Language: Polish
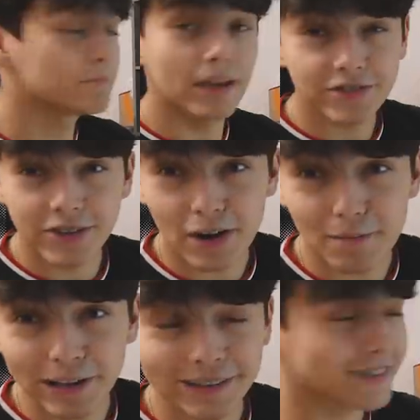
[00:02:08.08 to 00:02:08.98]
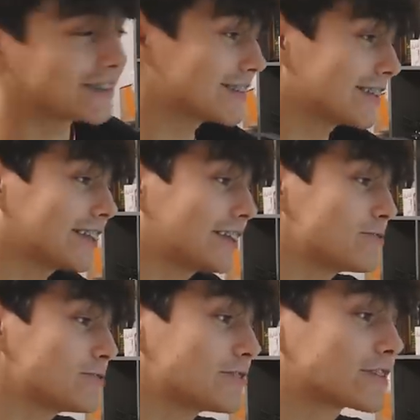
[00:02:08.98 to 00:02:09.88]
Pierwszy komentarz niestety
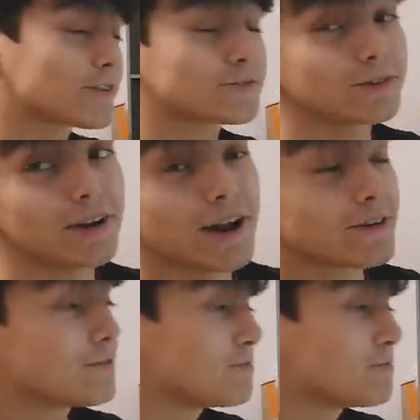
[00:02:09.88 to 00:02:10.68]
nie uzyskał 100 lajków.